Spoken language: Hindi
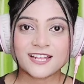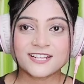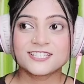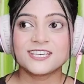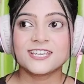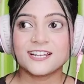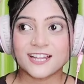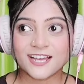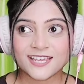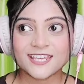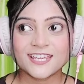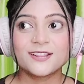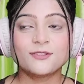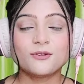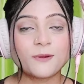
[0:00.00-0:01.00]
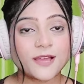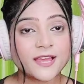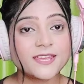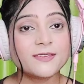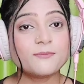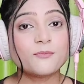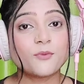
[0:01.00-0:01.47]
अच्छी लगी तो
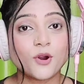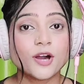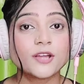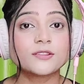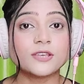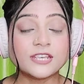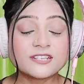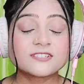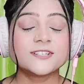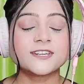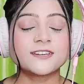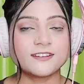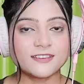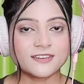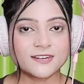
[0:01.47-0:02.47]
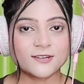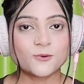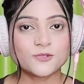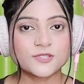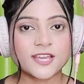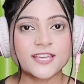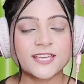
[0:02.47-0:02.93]
भाई बहुत हिस्ट्री क्रिएट
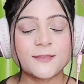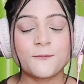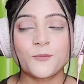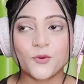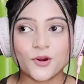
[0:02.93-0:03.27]
हो जाएगी